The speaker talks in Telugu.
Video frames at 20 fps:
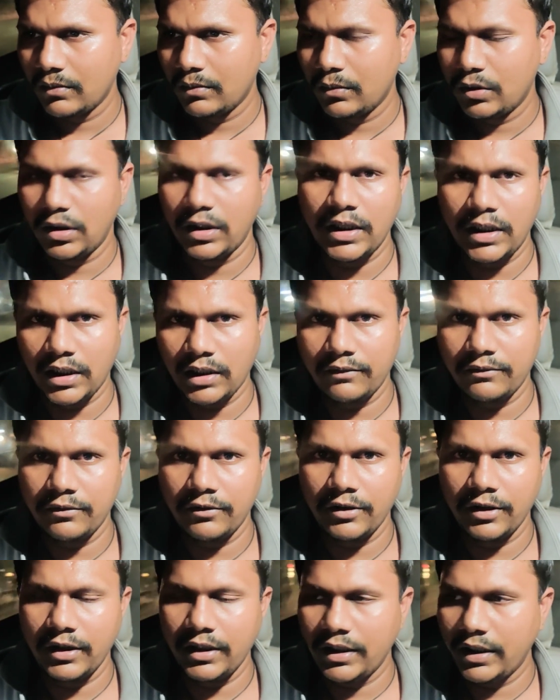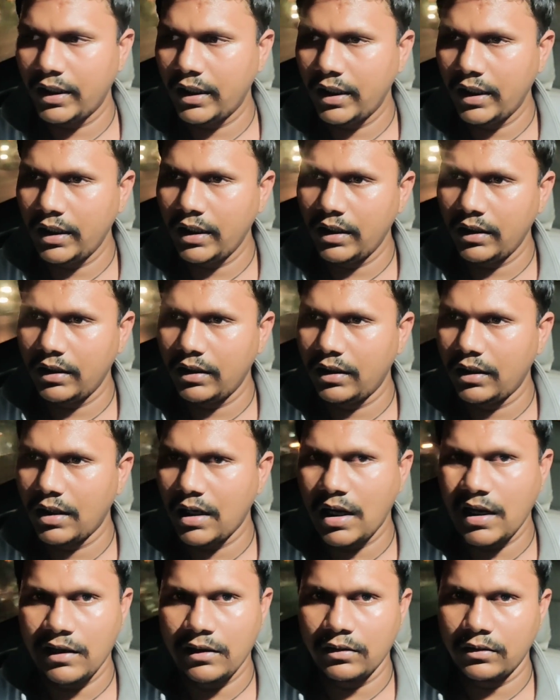మూడు గంటలకు ఫుడ్ తిన్నా
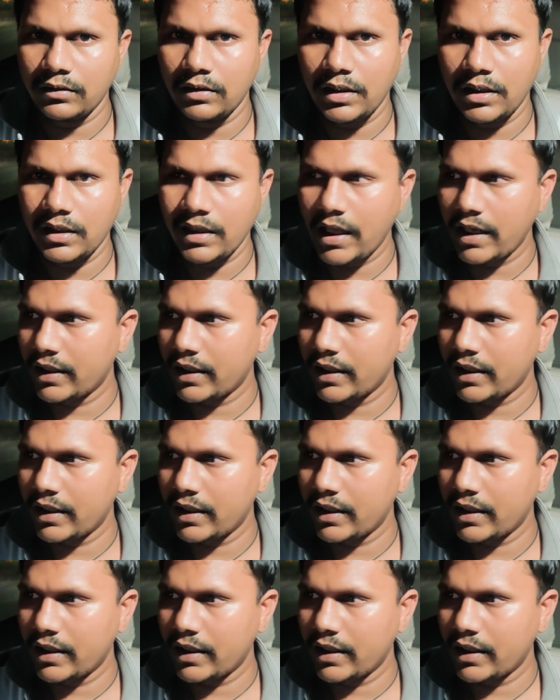నాలుగున్నర